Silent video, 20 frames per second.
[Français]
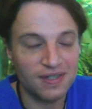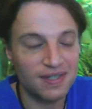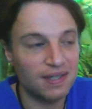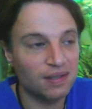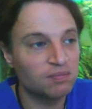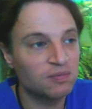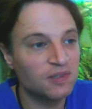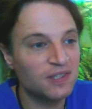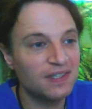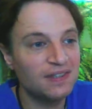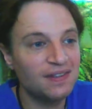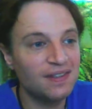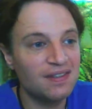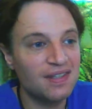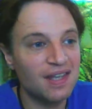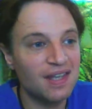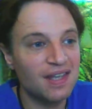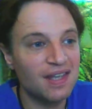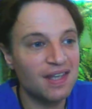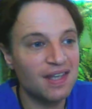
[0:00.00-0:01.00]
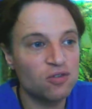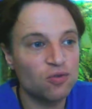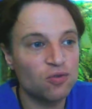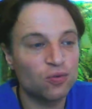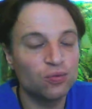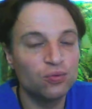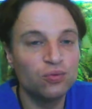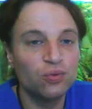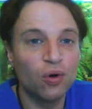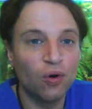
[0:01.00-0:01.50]
C'est un petit exercice
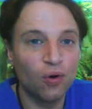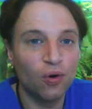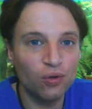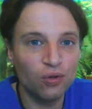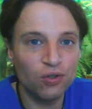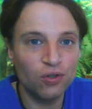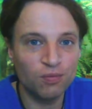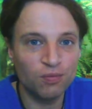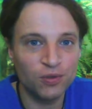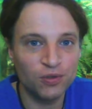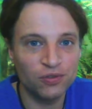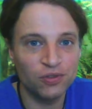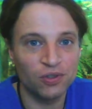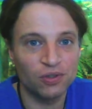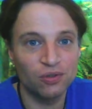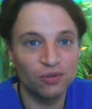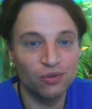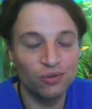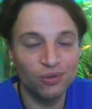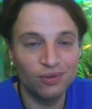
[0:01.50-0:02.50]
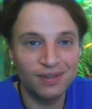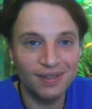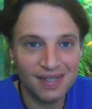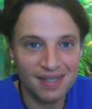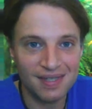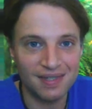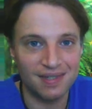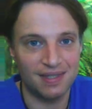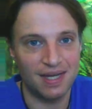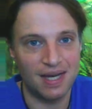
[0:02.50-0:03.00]
qu'on nous recommande de
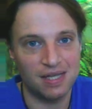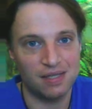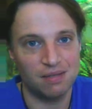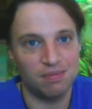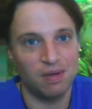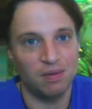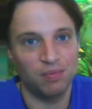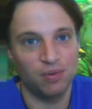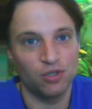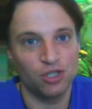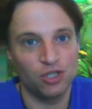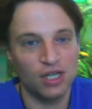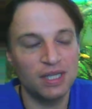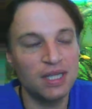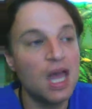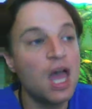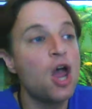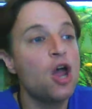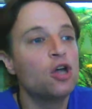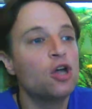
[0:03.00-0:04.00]
tester la semaine prochaine,